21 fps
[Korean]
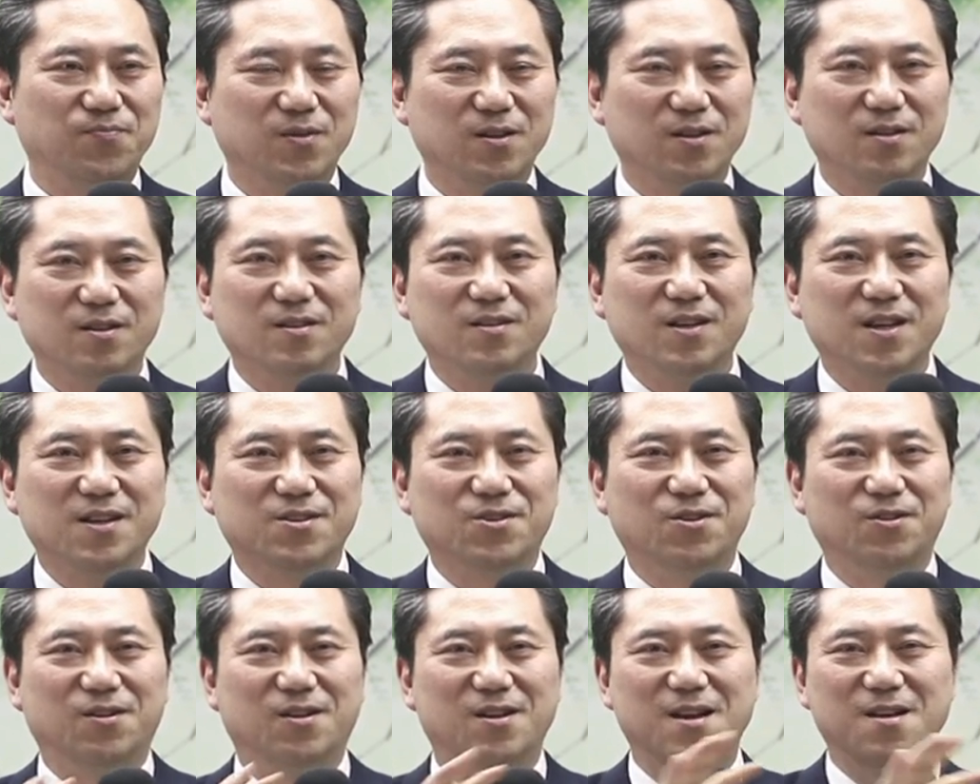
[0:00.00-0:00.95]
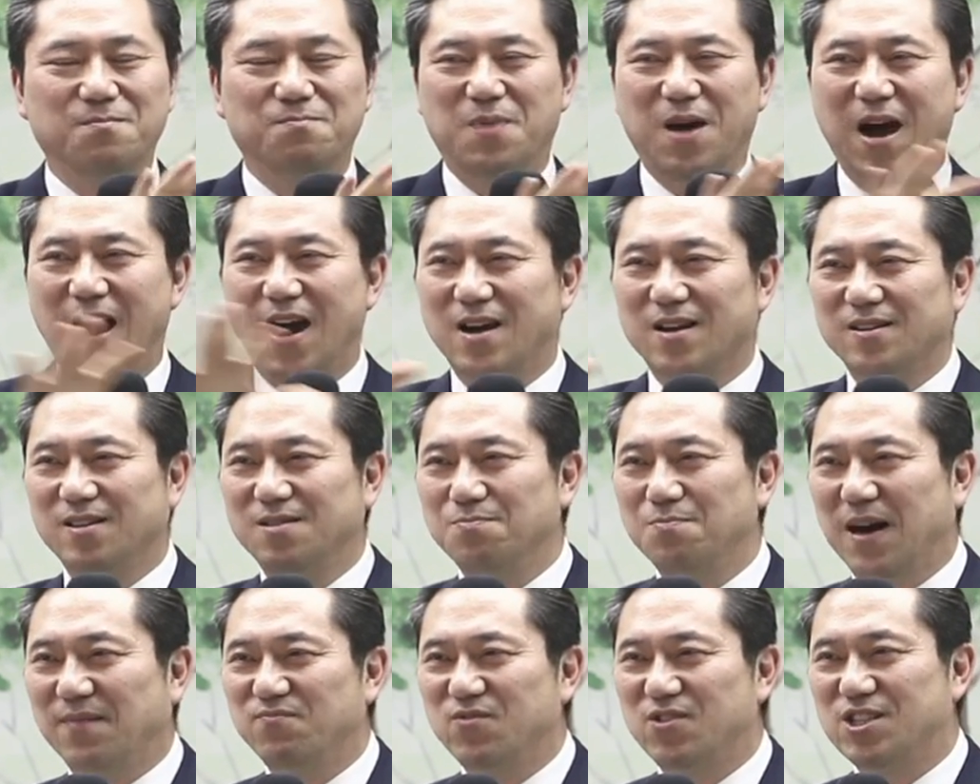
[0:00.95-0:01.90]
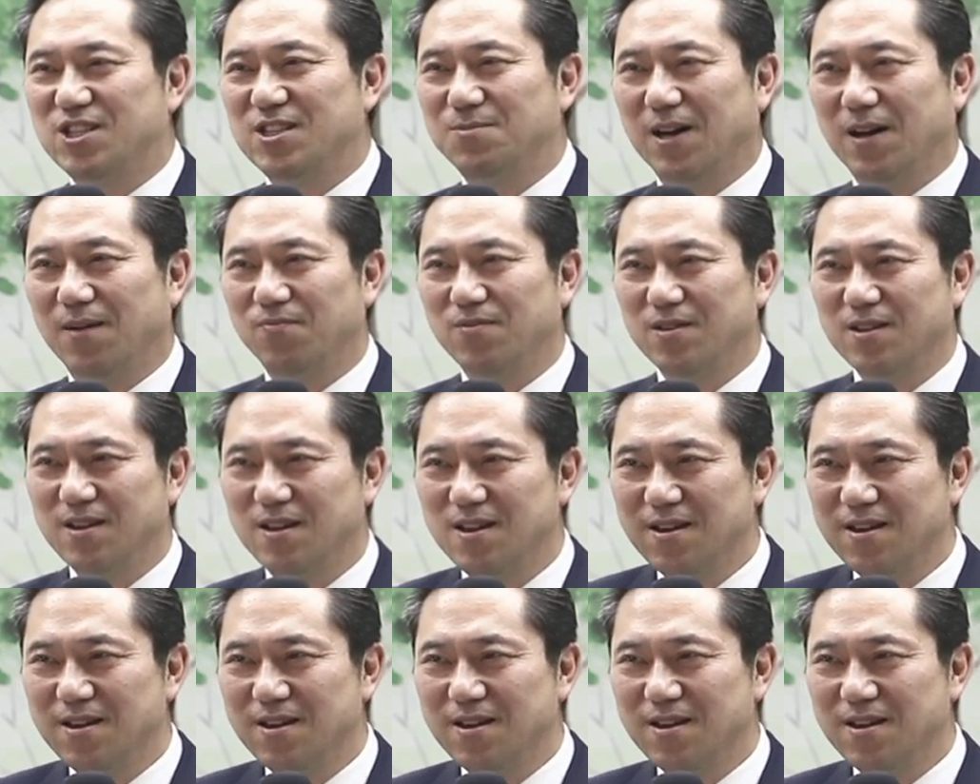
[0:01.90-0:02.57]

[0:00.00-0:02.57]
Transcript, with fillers: 그래서 말은 많지만